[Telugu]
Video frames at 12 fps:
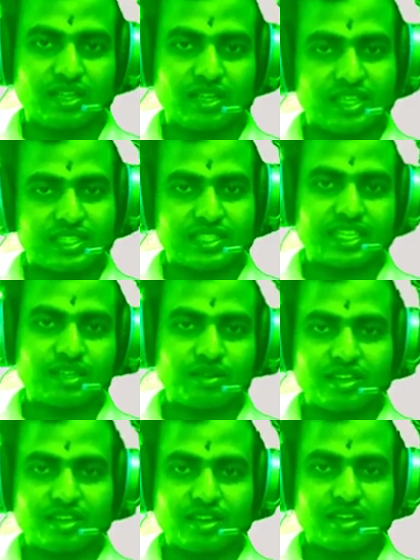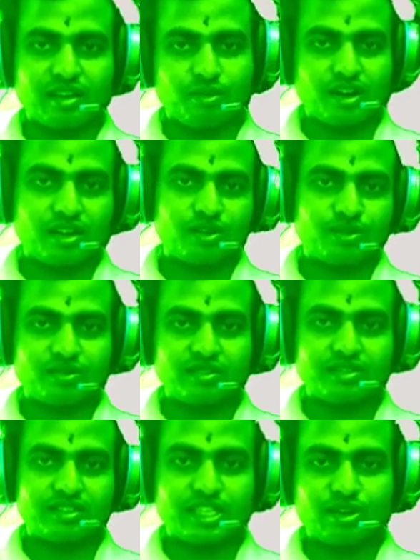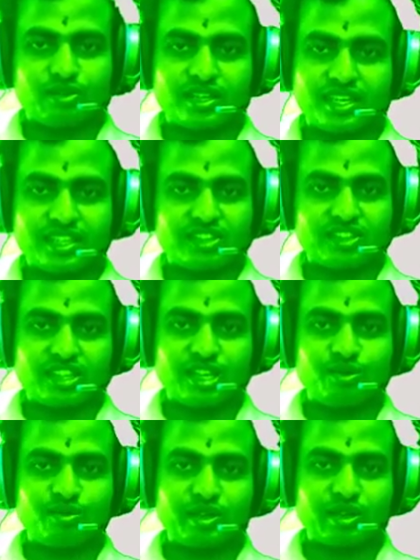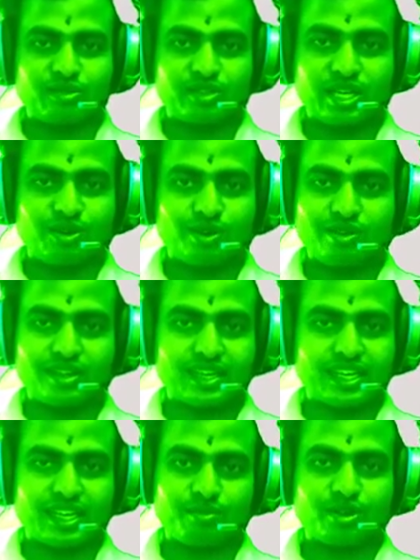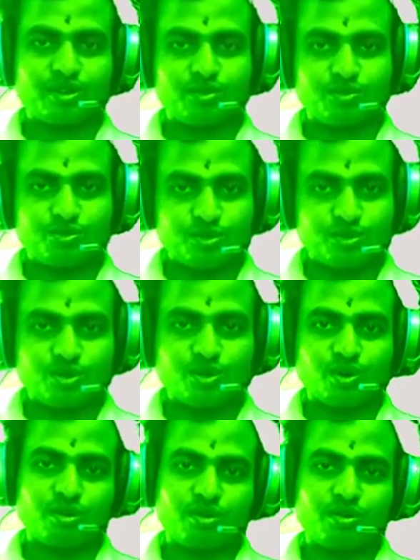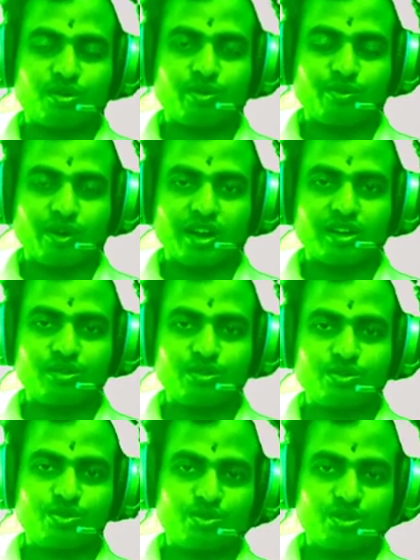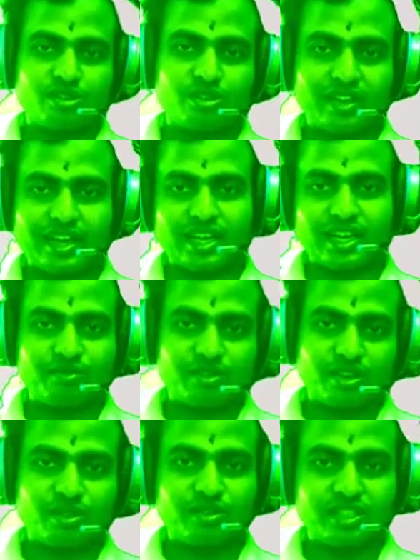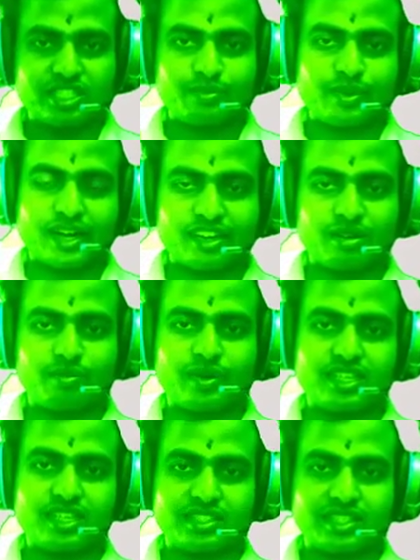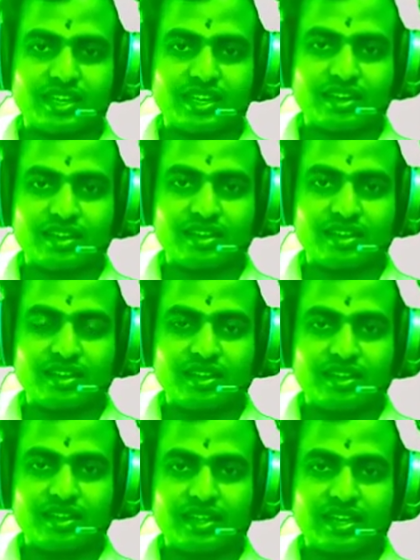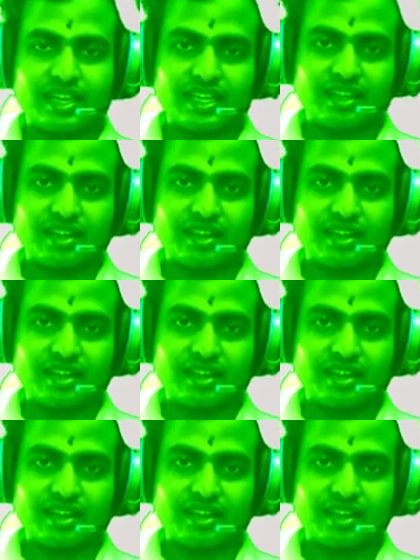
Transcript: సరే వాళ్ళు ఎవరికైతే దేవు మేము దేవుళ్ళు అన్న నమ్మకం ఉందో వాళ్ళు సూర్యుడిలాగా వెలుగునిచ్చి పంటలు పండించగలరా లేదా